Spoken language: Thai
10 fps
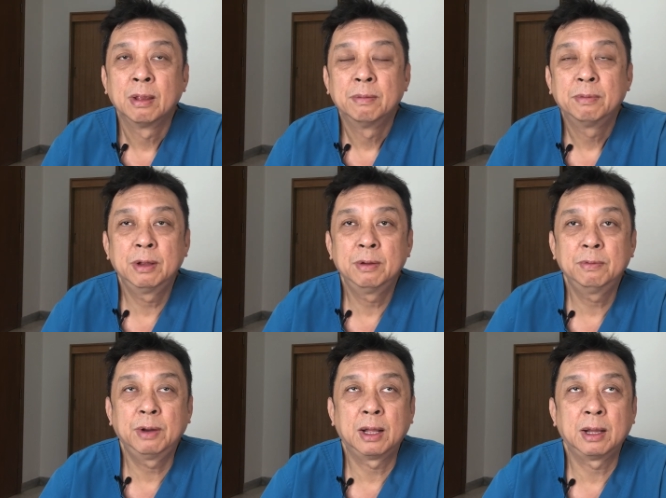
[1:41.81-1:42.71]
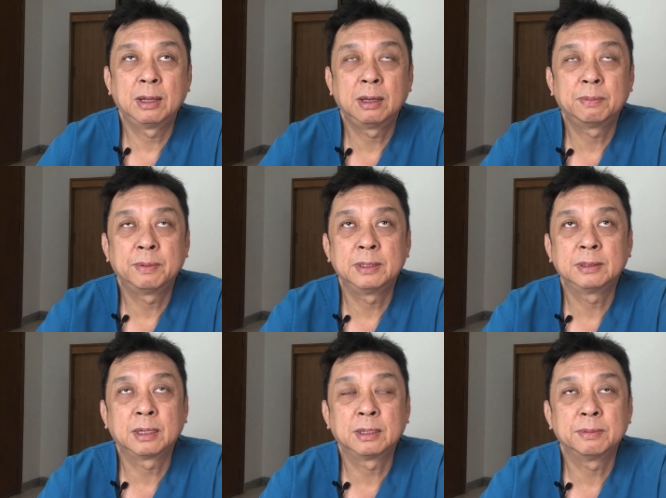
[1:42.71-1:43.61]
เพราะฉะนั้นเวลาเราเป็น
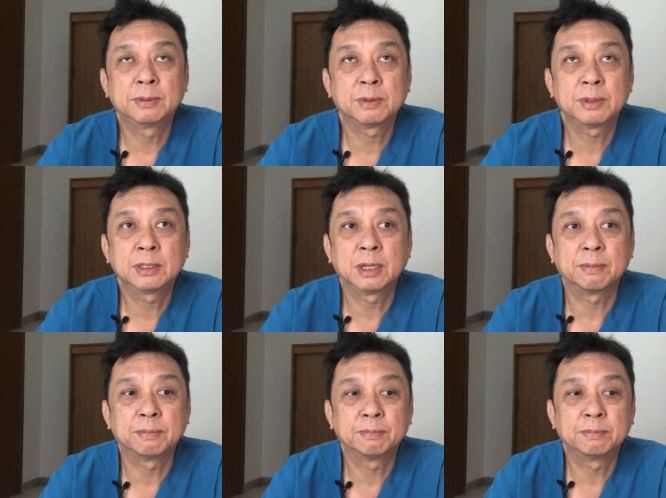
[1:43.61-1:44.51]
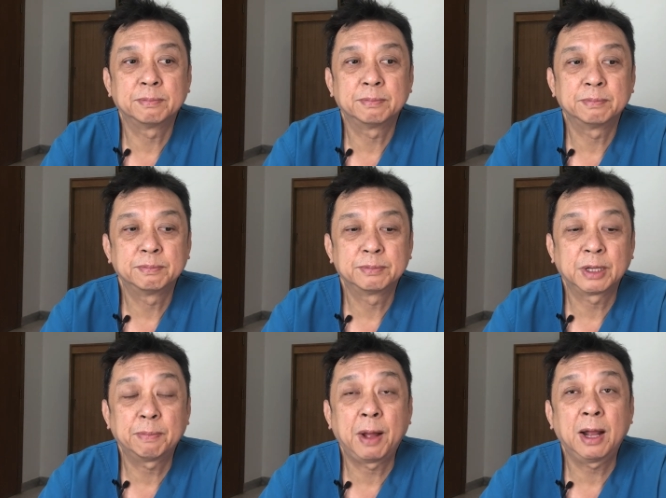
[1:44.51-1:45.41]
ทางเดินปัสสาวะเสพสั
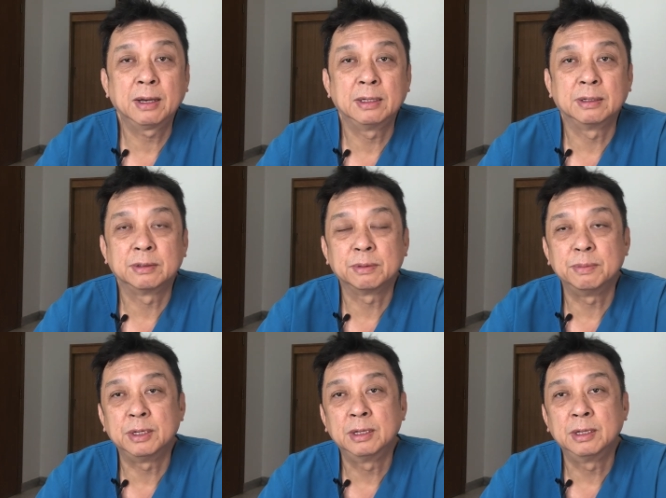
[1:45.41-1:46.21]
กพักหนึ่งเราจะมี